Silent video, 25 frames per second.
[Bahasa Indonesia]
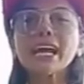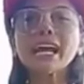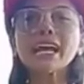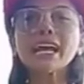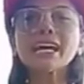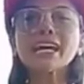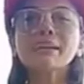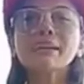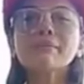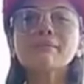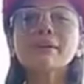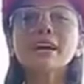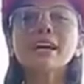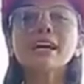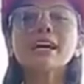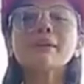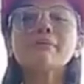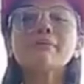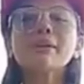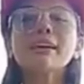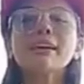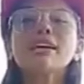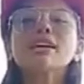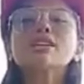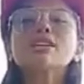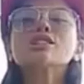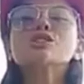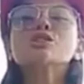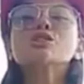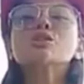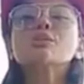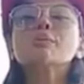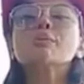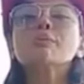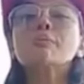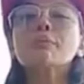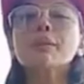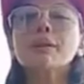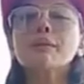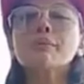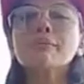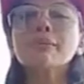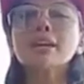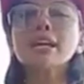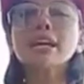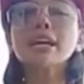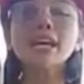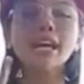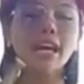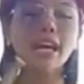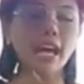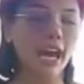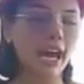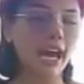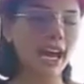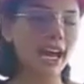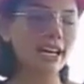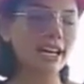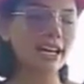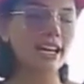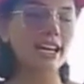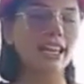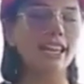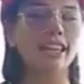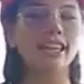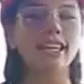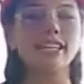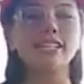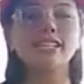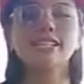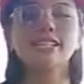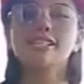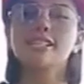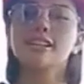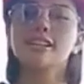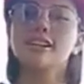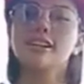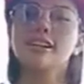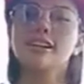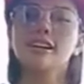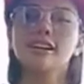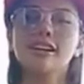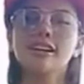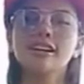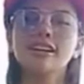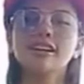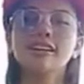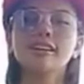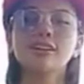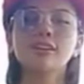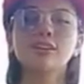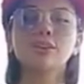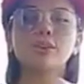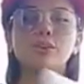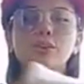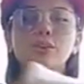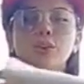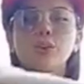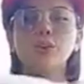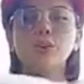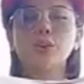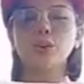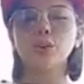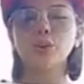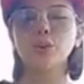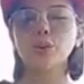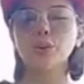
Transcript: Orang yang memang gak suka sama gue melihat hidup gue tenang atau bahagia.